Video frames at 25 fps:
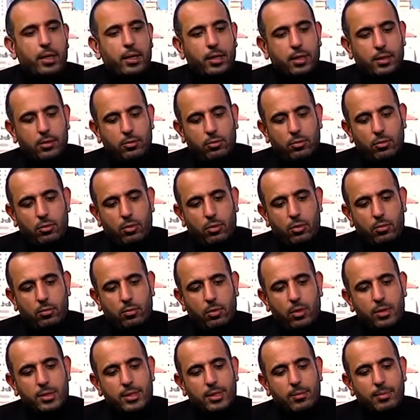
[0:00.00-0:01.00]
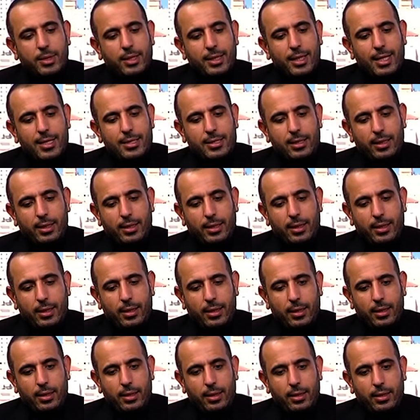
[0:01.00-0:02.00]
انه معظم الناس
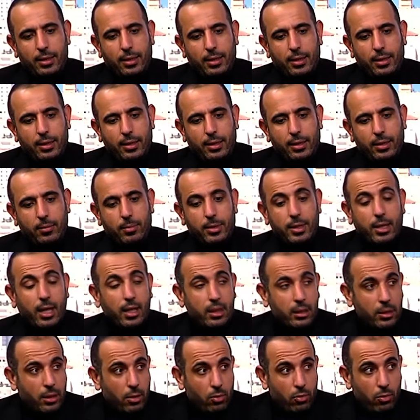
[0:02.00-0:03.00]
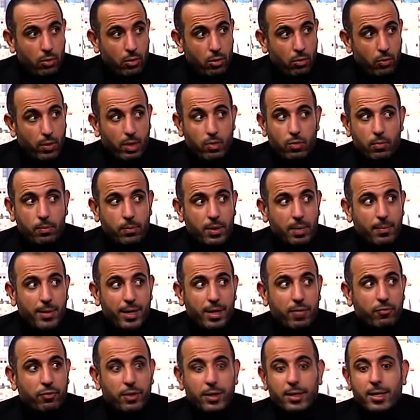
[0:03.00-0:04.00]
اللي اللي بتاثروا
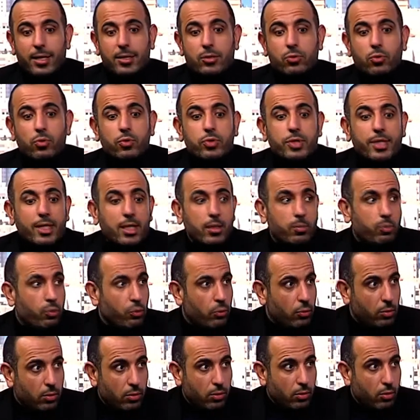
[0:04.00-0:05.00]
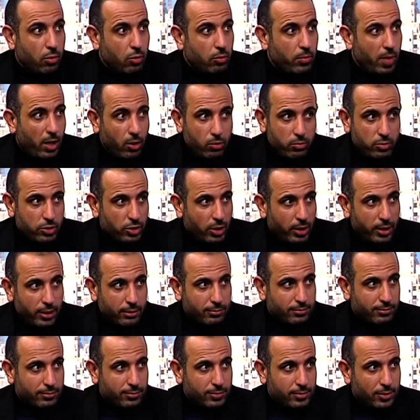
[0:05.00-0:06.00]
وربما في ناس اصيبوا ومعهمش علم